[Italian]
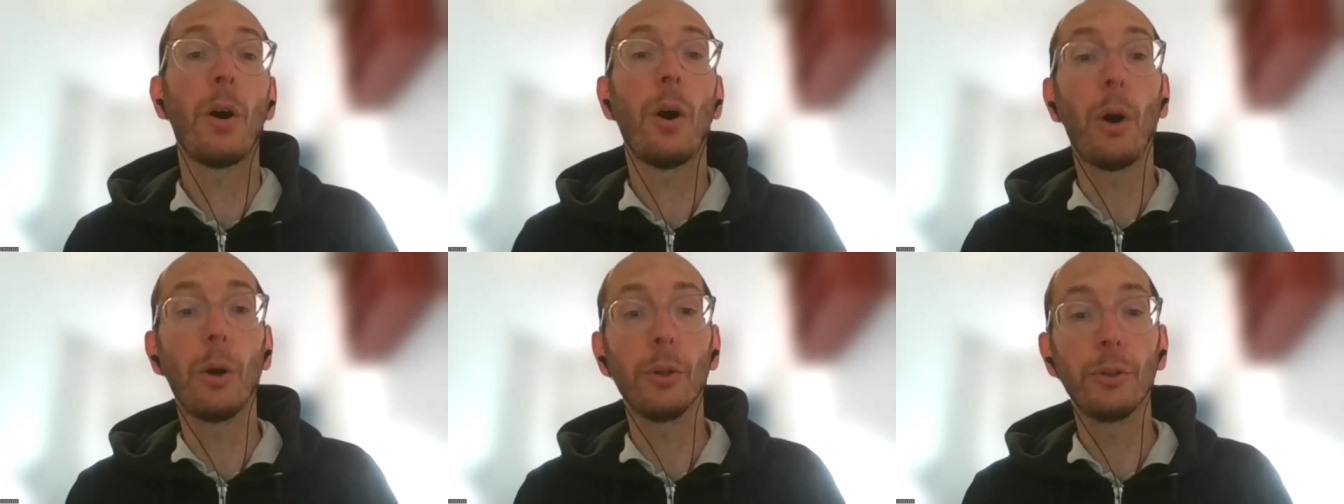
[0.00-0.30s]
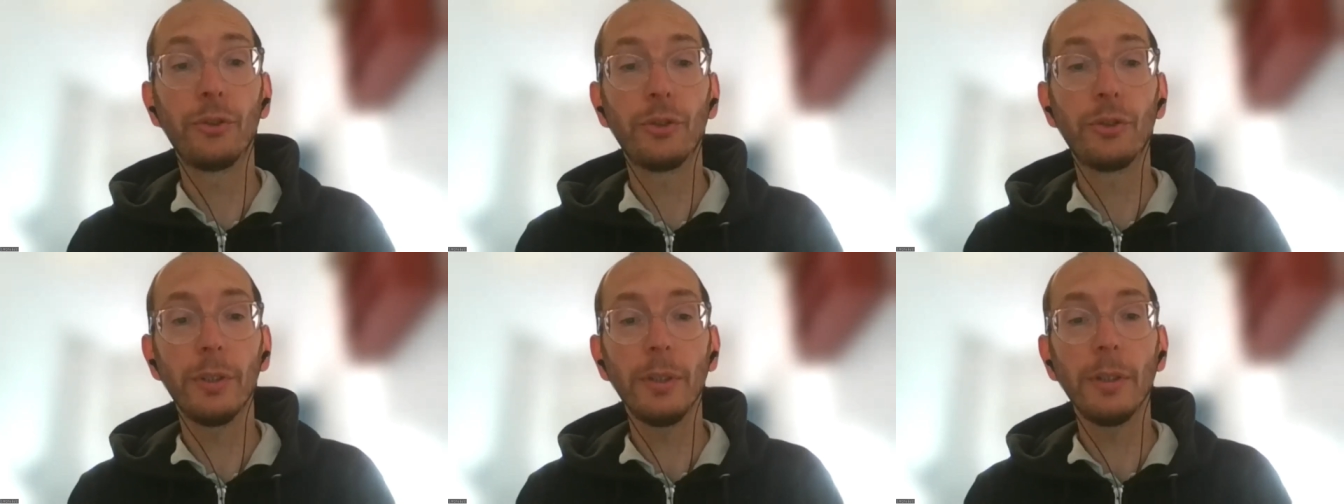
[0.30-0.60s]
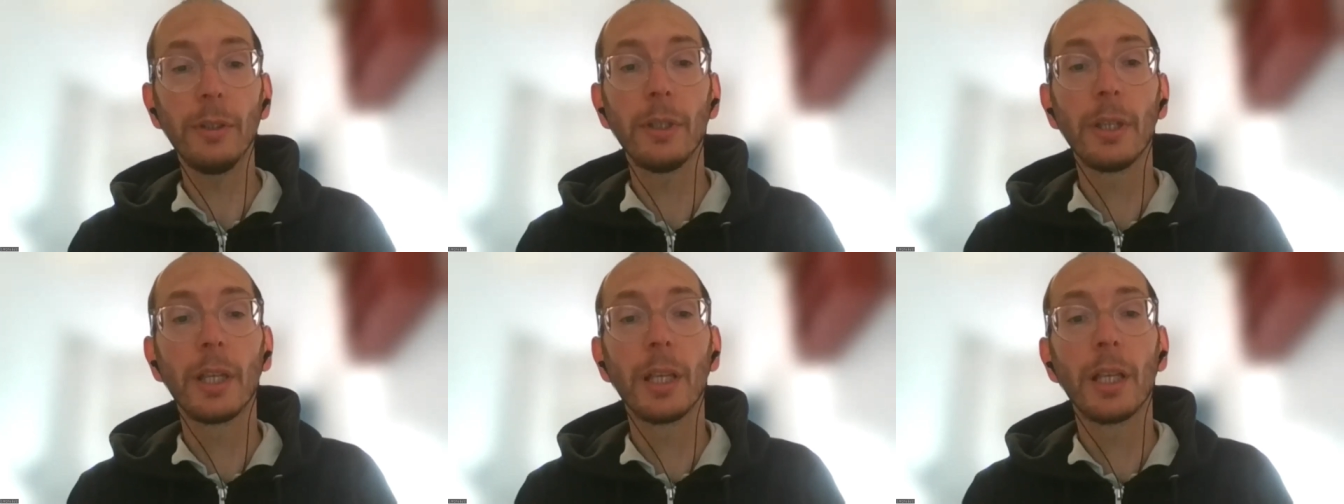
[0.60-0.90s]

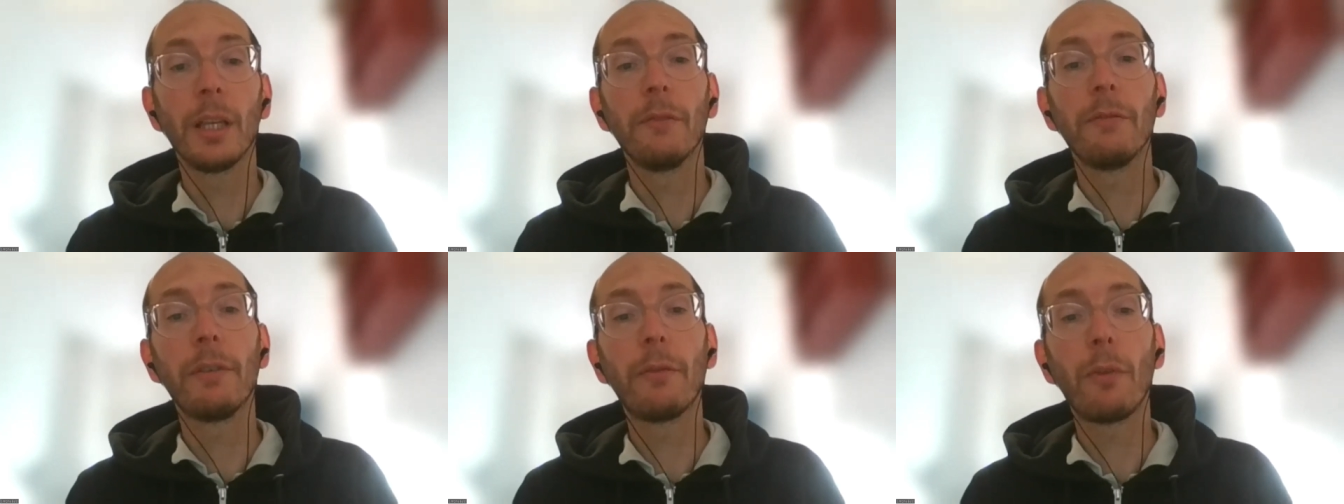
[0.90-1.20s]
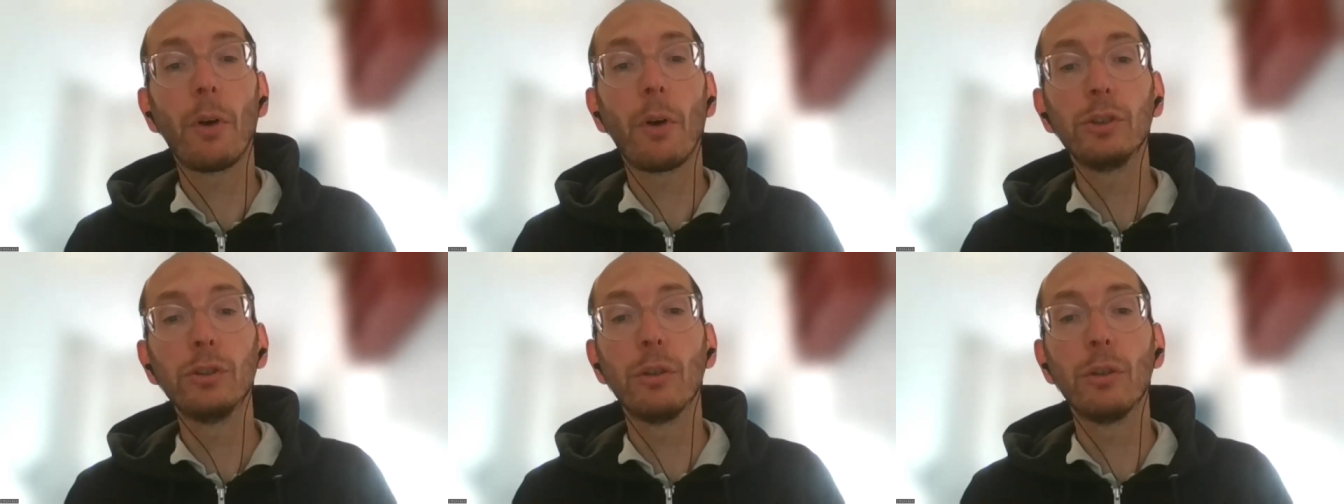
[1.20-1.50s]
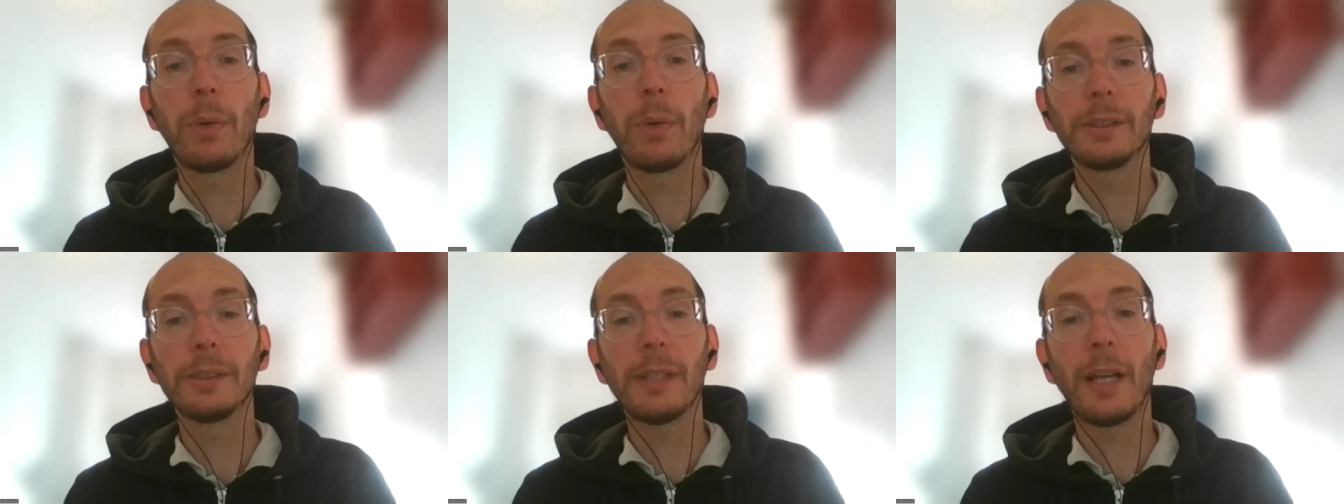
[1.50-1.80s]
Oggi vi
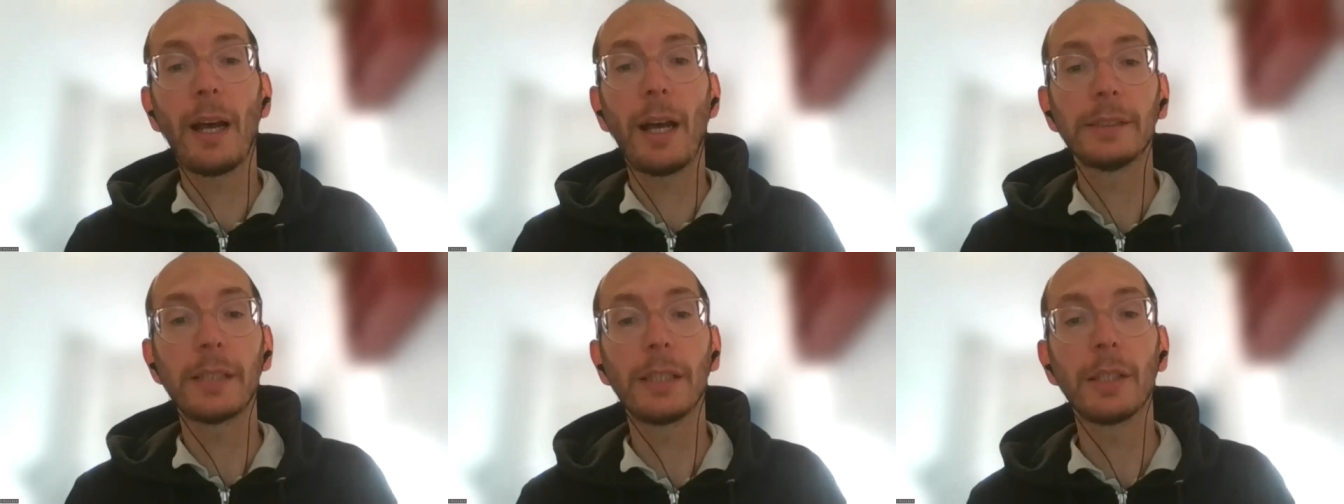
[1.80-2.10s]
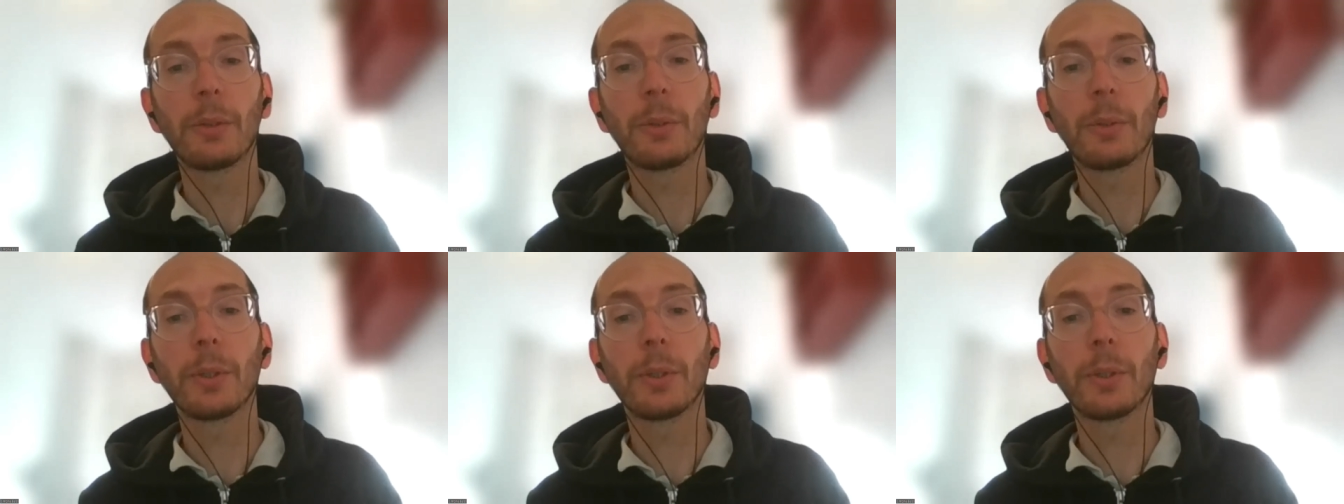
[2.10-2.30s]
voglio parlare di